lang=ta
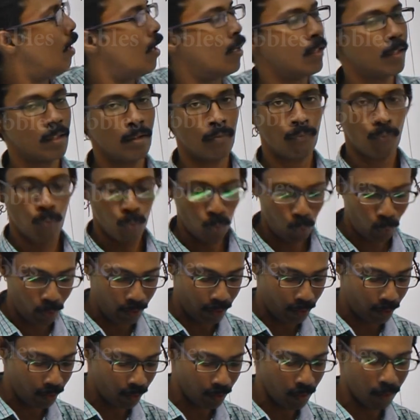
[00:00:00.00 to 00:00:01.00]
அந்த
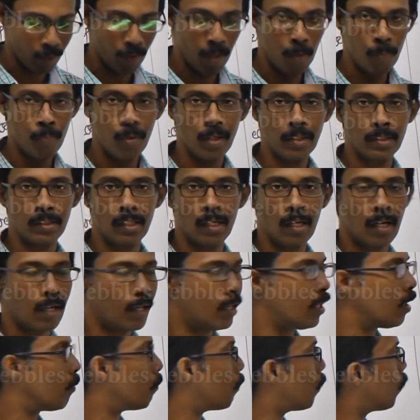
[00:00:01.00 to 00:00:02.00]
ஃப்ளூயிடுக்கு அந்த வைப்ரேஷனை
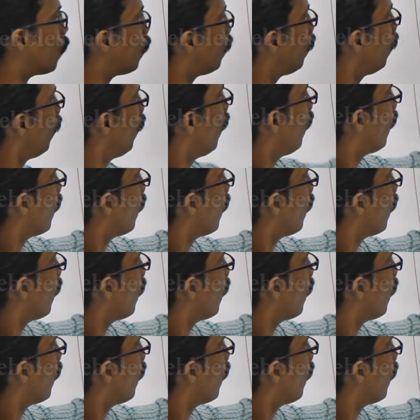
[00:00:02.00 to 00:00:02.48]
கண்டெக்ட் பண்ணும்